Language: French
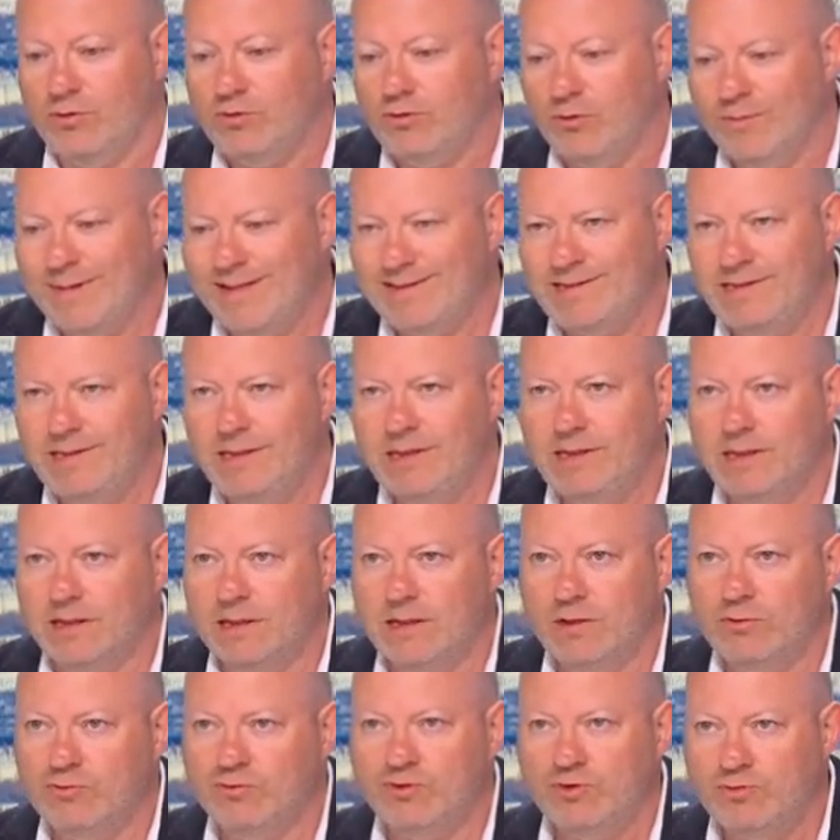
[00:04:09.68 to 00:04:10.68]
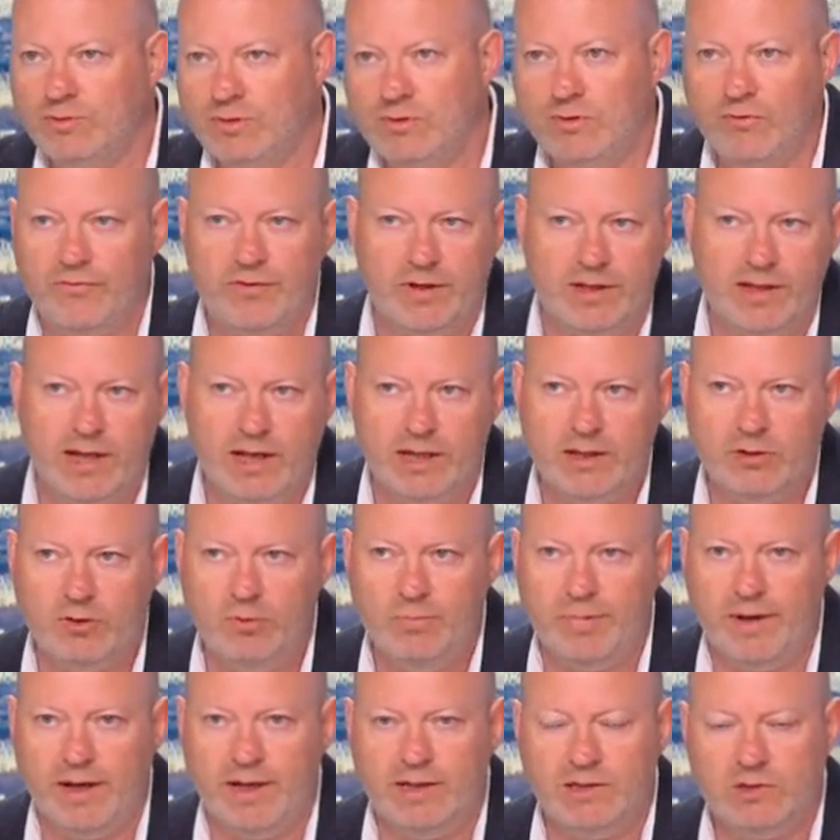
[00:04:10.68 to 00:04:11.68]
automatiques et tout de suite de faire de la
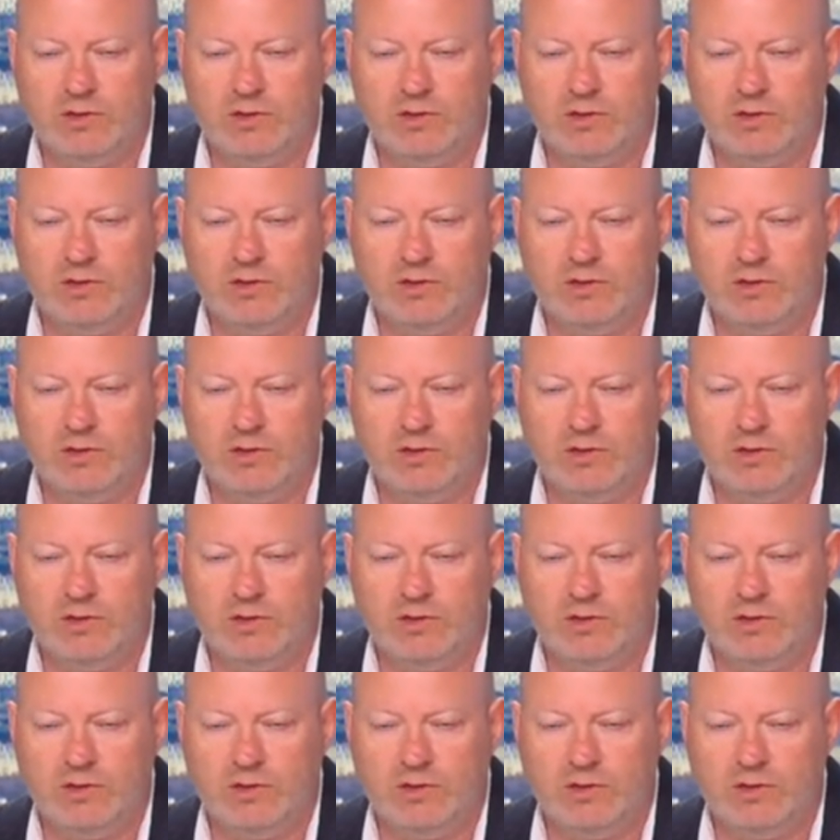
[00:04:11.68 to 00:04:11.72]
récupération